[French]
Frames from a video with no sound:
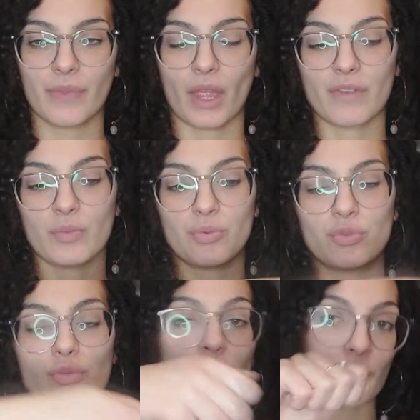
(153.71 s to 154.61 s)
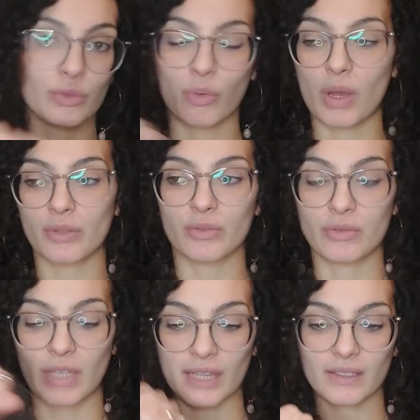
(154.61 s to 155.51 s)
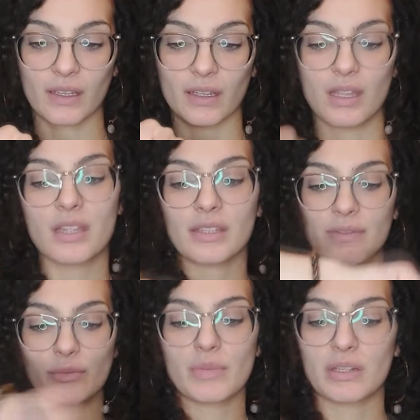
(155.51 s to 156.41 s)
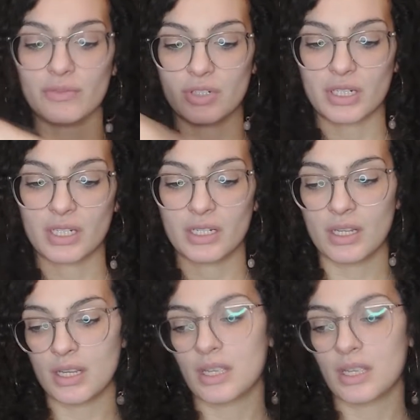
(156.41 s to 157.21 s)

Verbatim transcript: avec beaucoup moins de trois que de quatre Ils ont mélangé,